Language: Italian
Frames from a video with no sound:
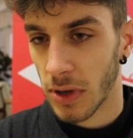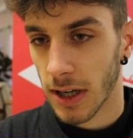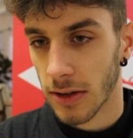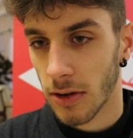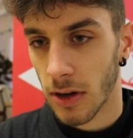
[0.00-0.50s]

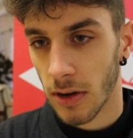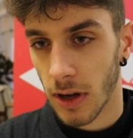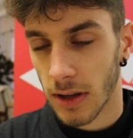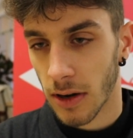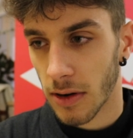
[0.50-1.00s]
migratorio
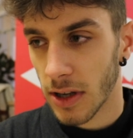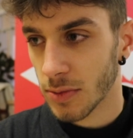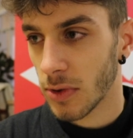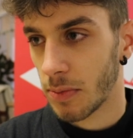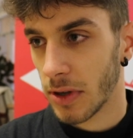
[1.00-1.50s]
e il
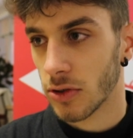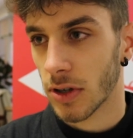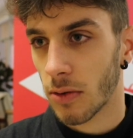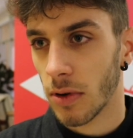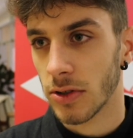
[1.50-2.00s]
terrorismo e penso
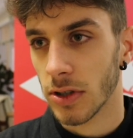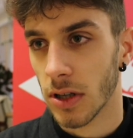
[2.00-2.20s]
che quello sia